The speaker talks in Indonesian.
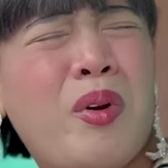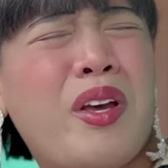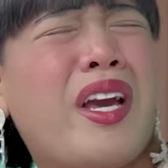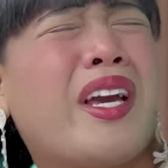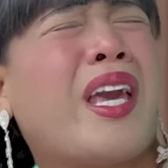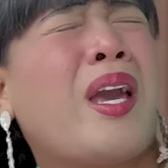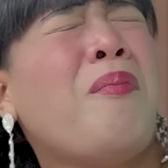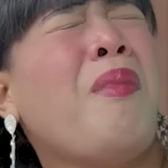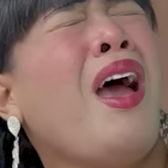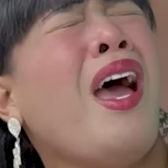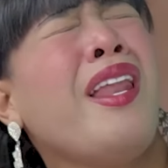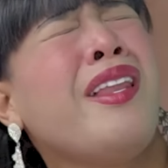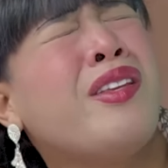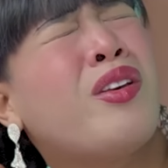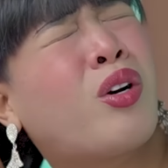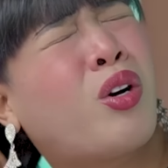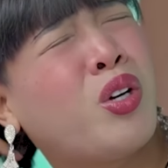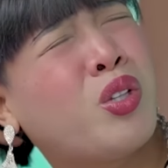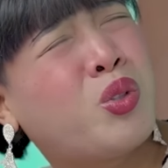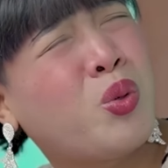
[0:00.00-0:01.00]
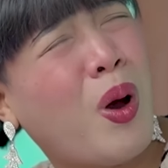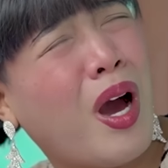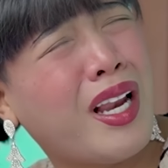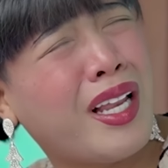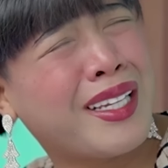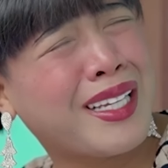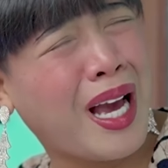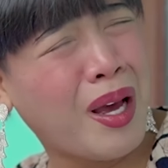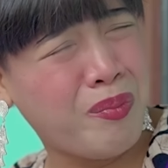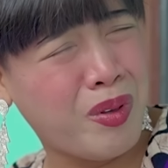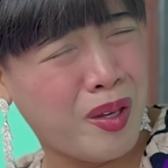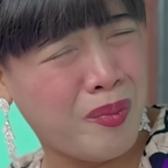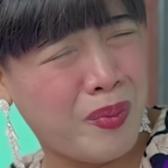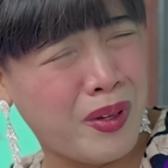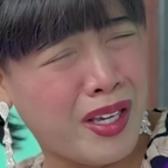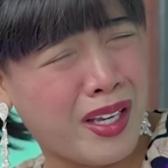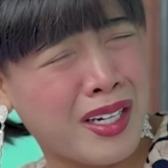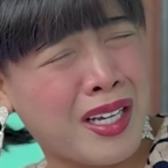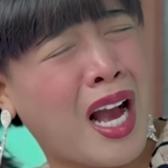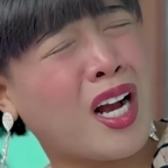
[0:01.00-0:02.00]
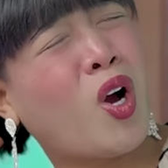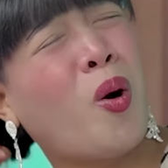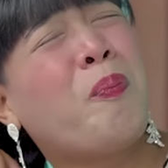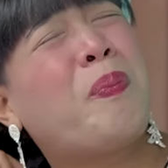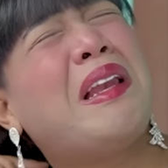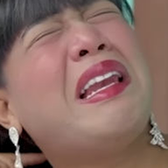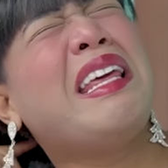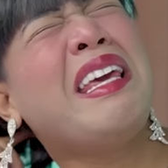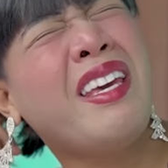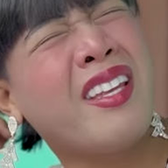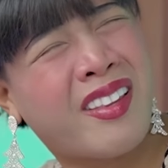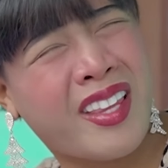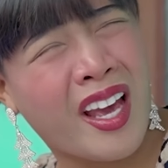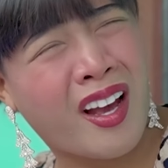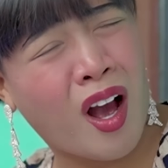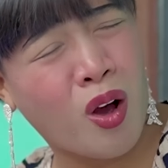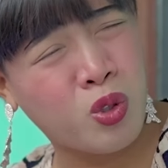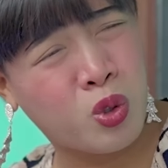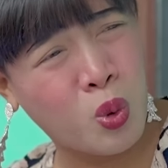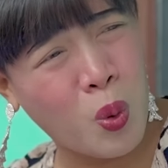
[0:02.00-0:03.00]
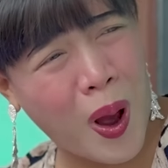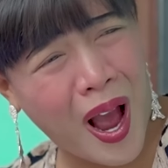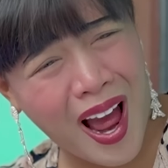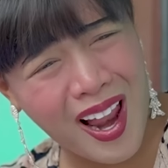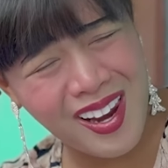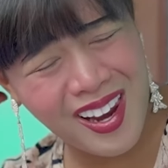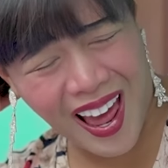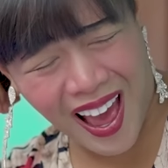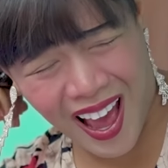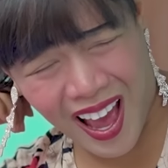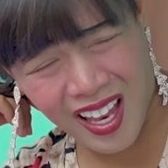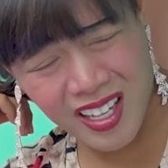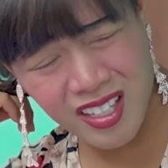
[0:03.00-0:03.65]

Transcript: Eh, Yang kayak mana ya kau jualan, Kak Bibir? Nggak komplit eh kau jualan.